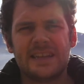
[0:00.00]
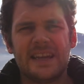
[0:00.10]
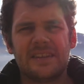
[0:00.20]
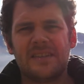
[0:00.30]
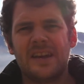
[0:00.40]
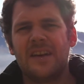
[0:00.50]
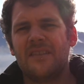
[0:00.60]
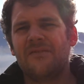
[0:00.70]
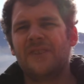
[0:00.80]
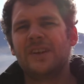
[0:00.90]
Denn
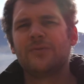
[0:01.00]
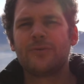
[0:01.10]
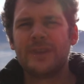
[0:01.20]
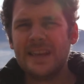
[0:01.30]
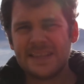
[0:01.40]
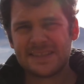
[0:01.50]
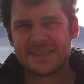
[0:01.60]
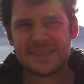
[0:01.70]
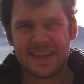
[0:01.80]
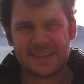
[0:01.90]
wenn du
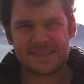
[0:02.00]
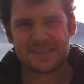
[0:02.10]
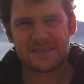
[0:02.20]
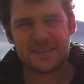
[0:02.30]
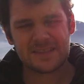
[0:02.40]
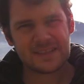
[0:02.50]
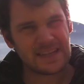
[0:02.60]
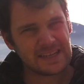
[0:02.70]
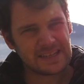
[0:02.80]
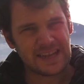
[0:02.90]
nichts denkst, sind
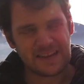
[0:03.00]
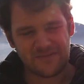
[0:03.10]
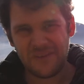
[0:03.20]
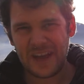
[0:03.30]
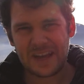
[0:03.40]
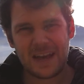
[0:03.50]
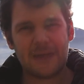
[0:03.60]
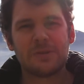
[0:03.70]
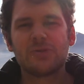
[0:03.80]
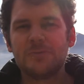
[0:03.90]
deine Gedanken weg,
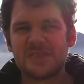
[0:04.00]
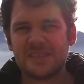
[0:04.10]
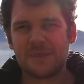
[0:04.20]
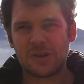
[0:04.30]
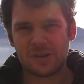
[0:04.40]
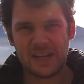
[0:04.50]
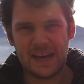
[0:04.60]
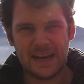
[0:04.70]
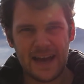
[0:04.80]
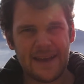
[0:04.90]
aber du bist immer noch da.